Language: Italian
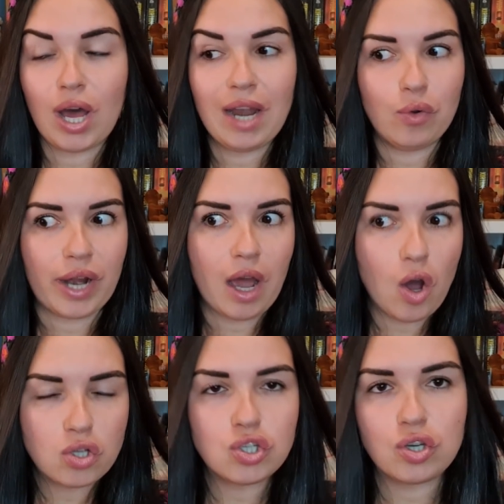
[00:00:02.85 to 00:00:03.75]
Allora,
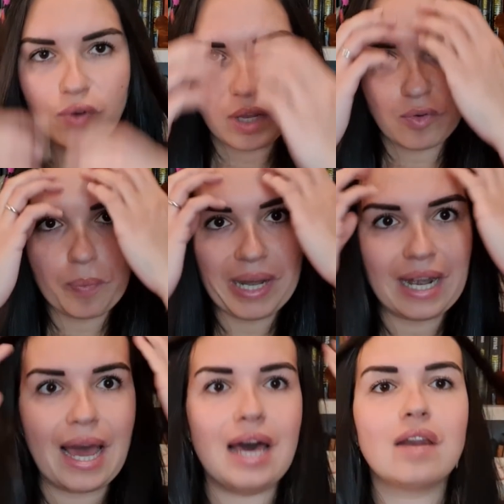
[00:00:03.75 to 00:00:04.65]
oggi io volevo
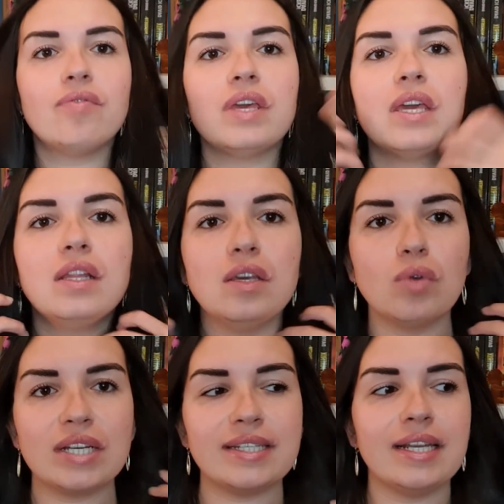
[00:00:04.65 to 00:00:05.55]
parlarvi di
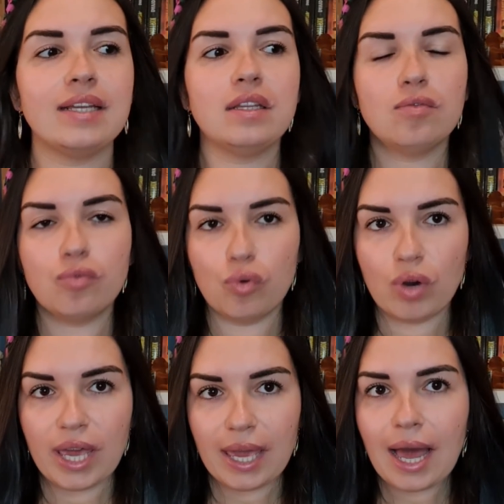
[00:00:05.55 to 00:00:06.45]
una serie
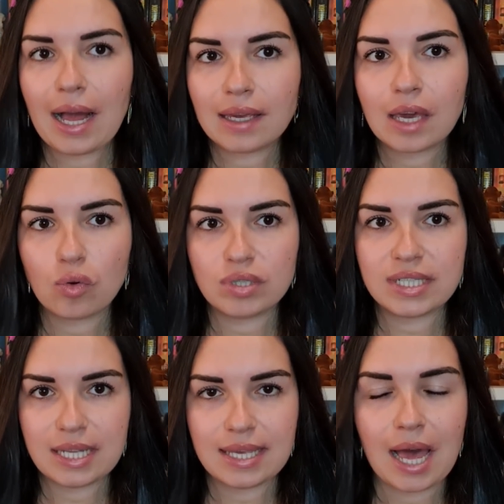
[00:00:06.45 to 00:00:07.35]
tv e anche
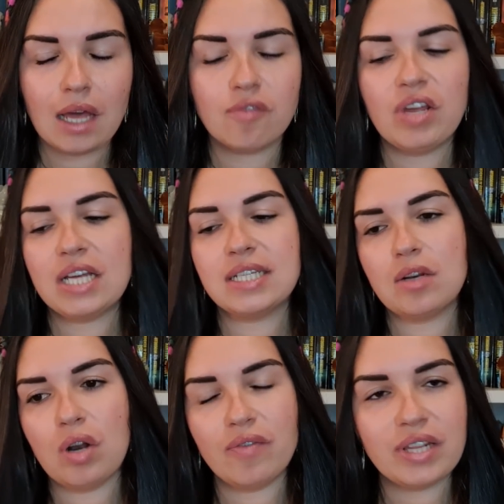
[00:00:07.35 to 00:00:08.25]
consigliarvela se
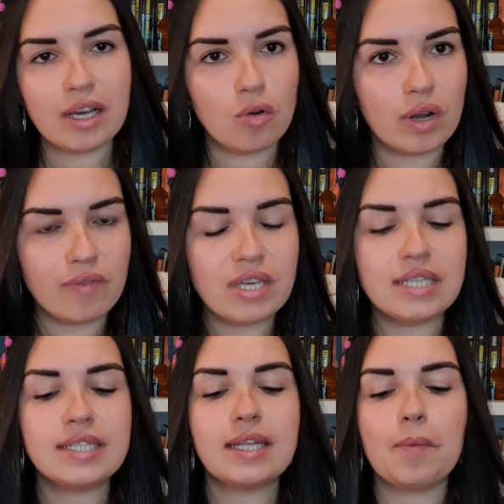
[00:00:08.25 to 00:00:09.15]
non l'avete ancora
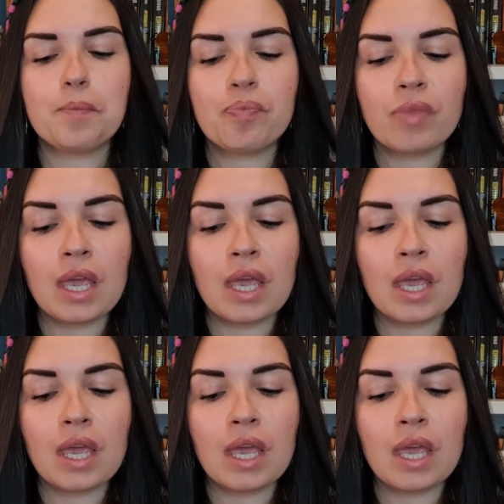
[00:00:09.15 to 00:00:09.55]
vista.